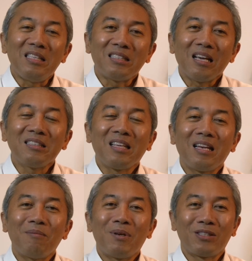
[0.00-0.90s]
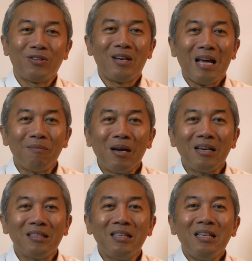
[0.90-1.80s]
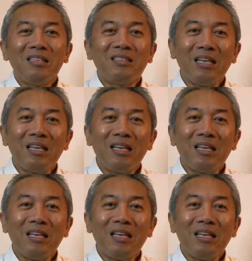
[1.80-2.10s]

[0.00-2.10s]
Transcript: ay isang selebrasyon lamang.